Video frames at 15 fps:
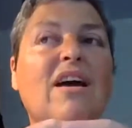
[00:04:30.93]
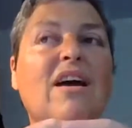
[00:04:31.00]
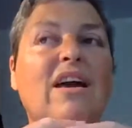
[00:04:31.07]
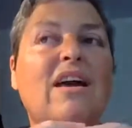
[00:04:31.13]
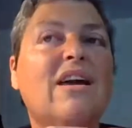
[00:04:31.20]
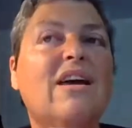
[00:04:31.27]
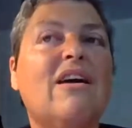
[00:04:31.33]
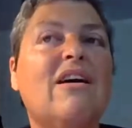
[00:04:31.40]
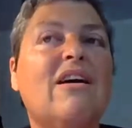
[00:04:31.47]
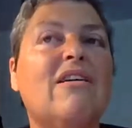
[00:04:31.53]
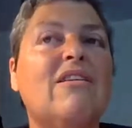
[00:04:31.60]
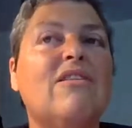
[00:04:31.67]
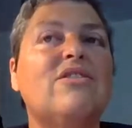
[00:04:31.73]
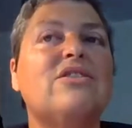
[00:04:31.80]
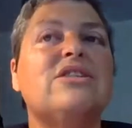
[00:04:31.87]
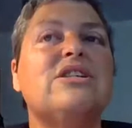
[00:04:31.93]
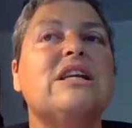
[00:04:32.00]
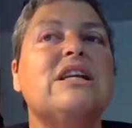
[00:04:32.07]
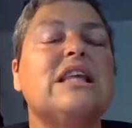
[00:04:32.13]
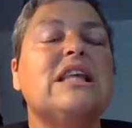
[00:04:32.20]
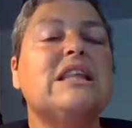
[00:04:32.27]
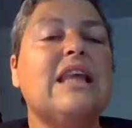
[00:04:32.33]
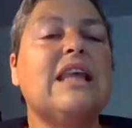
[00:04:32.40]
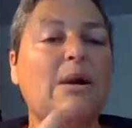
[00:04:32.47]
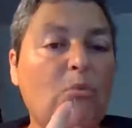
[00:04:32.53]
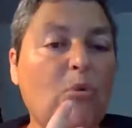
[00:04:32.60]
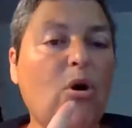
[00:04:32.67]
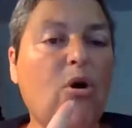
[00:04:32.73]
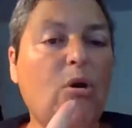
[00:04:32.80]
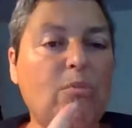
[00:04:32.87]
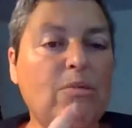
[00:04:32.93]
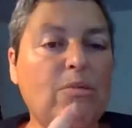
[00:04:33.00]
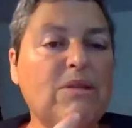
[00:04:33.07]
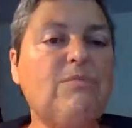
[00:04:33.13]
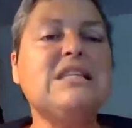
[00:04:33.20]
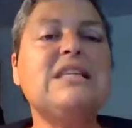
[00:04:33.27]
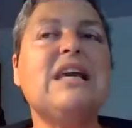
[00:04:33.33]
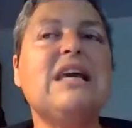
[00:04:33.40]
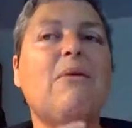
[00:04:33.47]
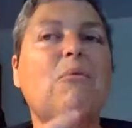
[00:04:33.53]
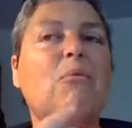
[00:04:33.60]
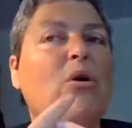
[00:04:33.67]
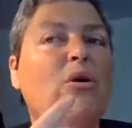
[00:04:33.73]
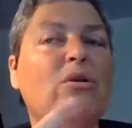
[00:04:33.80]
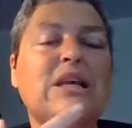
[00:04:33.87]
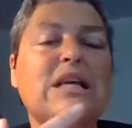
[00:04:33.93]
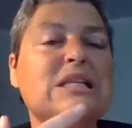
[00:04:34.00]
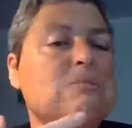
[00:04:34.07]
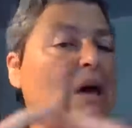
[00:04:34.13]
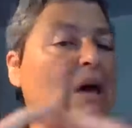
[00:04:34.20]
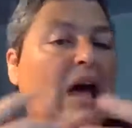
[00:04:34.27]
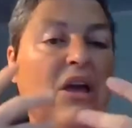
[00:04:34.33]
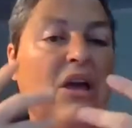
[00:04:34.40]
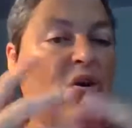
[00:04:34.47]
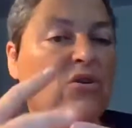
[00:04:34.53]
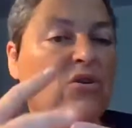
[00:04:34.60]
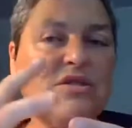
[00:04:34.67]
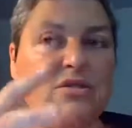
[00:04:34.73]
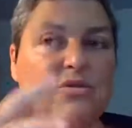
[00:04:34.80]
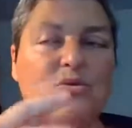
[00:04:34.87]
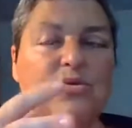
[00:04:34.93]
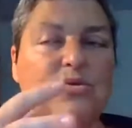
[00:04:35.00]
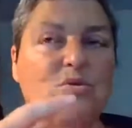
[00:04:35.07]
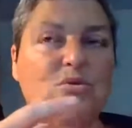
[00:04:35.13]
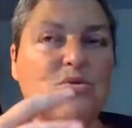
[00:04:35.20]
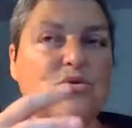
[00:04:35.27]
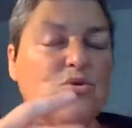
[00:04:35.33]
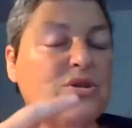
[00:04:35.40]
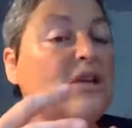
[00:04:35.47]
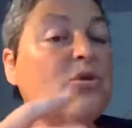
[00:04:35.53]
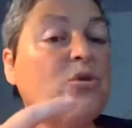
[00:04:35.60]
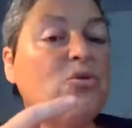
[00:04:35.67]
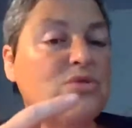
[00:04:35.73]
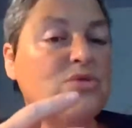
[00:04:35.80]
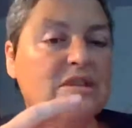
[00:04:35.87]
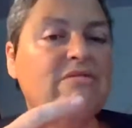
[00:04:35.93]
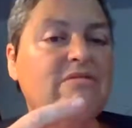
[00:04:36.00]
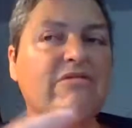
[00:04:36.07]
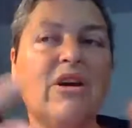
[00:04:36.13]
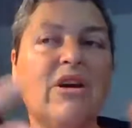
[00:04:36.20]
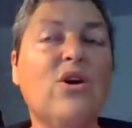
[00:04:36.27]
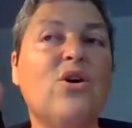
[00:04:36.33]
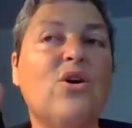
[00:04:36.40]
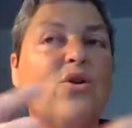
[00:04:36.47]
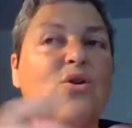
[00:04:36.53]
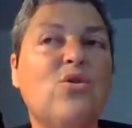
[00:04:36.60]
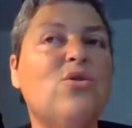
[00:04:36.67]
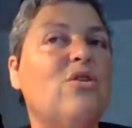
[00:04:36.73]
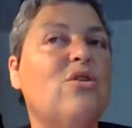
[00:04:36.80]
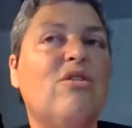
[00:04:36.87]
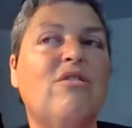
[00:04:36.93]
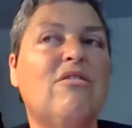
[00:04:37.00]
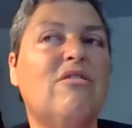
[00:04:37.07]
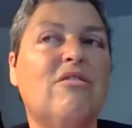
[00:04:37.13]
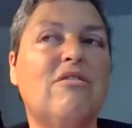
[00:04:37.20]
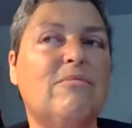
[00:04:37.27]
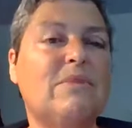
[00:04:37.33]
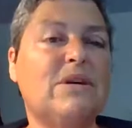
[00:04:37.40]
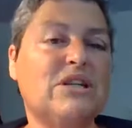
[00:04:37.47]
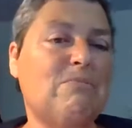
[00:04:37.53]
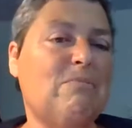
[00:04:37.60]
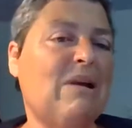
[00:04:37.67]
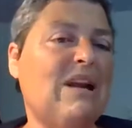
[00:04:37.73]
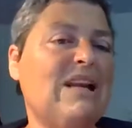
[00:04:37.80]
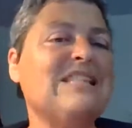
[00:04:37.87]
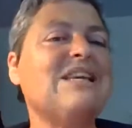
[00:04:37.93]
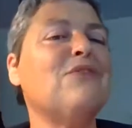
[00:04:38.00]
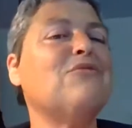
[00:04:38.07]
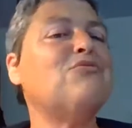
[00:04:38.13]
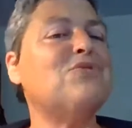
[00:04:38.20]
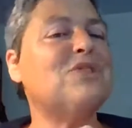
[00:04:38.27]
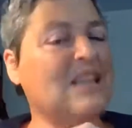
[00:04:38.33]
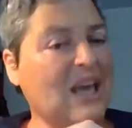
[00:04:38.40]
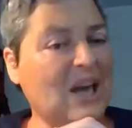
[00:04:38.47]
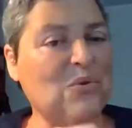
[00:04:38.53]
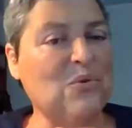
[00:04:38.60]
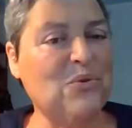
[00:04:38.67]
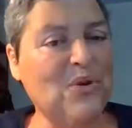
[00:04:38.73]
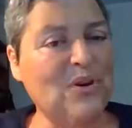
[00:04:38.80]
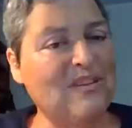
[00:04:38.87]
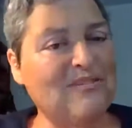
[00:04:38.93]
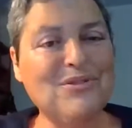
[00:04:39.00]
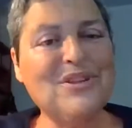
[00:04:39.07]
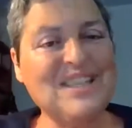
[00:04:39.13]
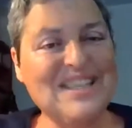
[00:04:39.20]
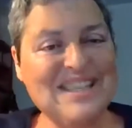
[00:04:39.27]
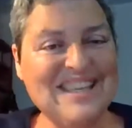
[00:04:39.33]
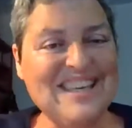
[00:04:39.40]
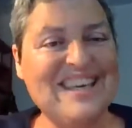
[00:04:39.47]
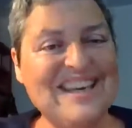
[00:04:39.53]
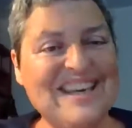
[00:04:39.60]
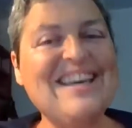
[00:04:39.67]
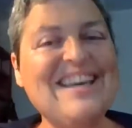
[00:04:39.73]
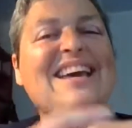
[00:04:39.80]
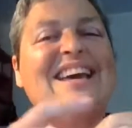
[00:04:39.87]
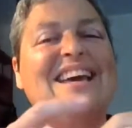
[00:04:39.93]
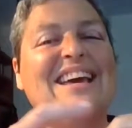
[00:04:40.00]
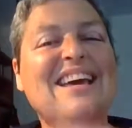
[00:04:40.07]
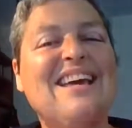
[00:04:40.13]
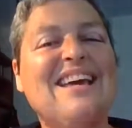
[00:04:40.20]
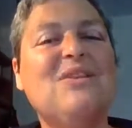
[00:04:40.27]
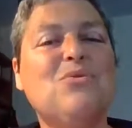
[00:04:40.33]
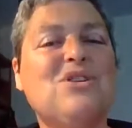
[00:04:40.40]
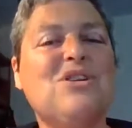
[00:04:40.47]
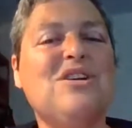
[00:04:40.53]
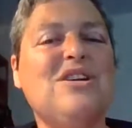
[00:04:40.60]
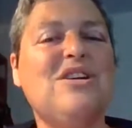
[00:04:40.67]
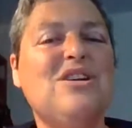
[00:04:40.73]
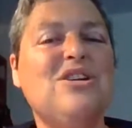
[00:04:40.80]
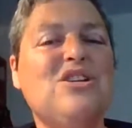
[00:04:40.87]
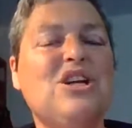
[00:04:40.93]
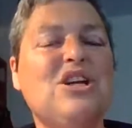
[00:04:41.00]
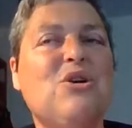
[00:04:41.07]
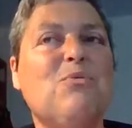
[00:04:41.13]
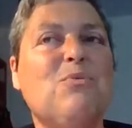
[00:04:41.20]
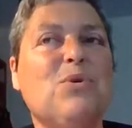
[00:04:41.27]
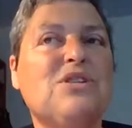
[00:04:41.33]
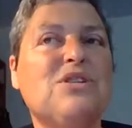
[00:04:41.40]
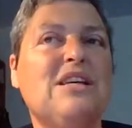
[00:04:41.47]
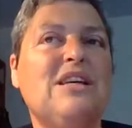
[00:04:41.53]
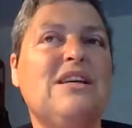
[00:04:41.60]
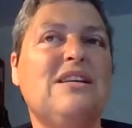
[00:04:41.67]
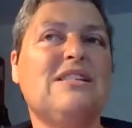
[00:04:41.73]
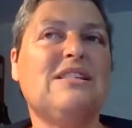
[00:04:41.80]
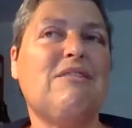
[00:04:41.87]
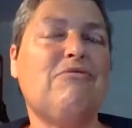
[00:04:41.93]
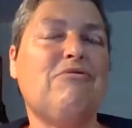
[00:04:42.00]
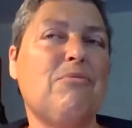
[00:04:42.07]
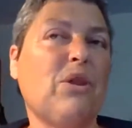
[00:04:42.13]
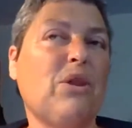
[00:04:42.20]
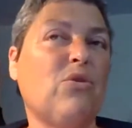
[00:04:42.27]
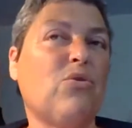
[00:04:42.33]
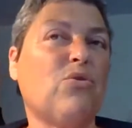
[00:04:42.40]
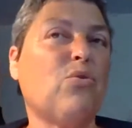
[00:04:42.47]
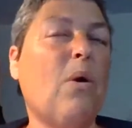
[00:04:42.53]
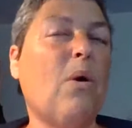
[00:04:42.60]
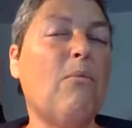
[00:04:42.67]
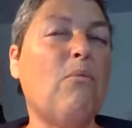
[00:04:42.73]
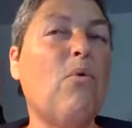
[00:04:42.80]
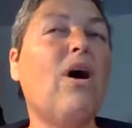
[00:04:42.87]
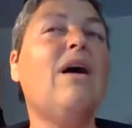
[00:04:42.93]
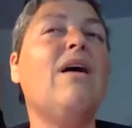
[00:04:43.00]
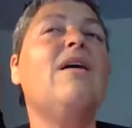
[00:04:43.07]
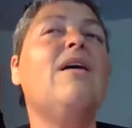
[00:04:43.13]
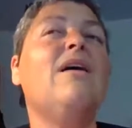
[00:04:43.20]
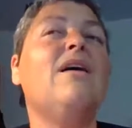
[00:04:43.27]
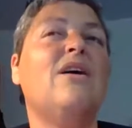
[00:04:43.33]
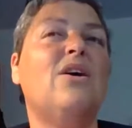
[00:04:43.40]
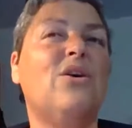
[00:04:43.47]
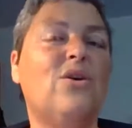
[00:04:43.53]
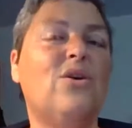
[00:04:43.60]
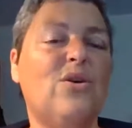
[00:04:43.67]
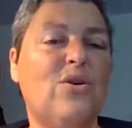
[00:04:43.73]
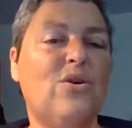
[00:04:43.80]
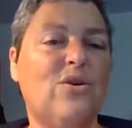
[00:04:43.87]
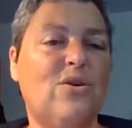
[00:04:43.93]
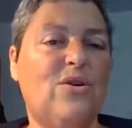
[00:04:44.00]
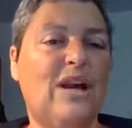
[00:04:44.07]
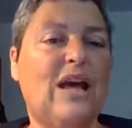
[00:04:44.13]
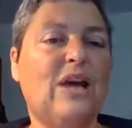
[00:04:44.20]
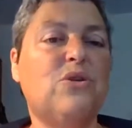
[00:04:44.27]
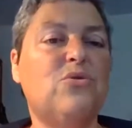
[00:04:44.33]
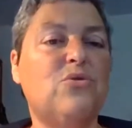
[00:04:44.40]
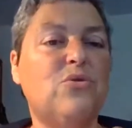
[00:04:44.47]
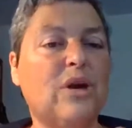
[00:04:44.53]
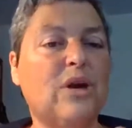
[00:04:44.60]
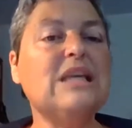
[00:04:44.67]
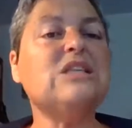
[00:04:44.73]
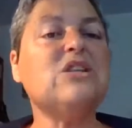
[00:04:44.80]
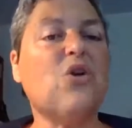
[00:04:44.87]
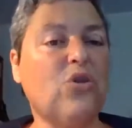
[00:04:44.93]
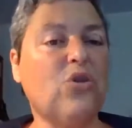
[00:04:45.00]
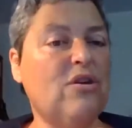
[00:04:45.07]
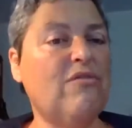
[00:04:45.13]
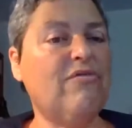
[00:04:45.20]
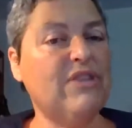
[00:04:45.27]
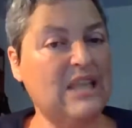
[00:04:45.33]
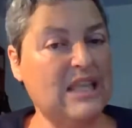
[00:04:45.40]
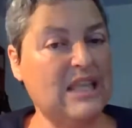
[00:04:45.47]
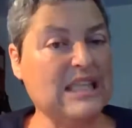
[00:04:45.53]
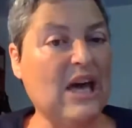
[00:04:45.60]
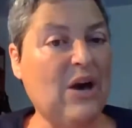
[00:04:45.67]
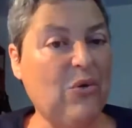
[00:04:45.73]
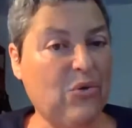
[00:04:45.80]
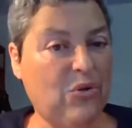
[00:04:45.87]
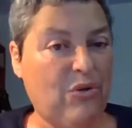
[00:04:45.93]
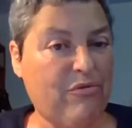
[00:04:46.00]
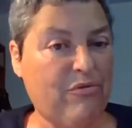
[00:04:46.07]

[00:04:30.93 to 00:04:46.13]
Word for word: et j'étais tellement remplie de médicaments, d'expériences et de, de, de, choses intrusives que euh, bah, j'ai pas laissé infuser très longtemps avant d'essayer. Et donc j'ai commencé, et ça fait maintenant trois mois, euh, la cure X39, X49.